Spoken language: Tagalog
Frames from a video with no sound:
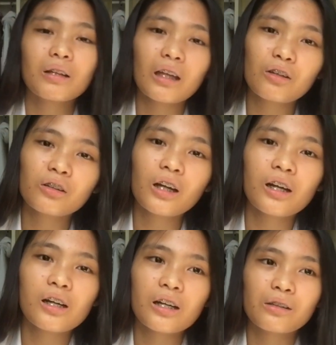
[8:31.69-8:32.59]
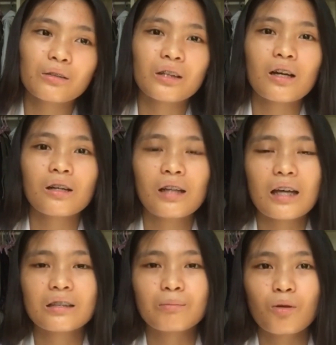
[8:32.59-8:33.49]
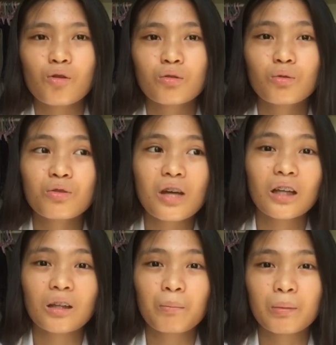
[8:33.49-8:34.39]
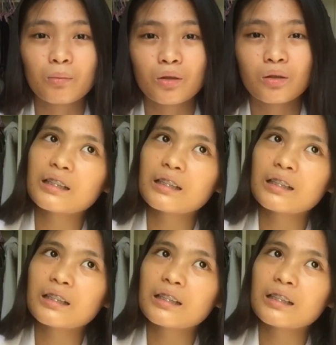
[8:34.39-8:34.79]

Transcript: magtanong na lang kayo sa kaklase mo o doon sa katabi mo.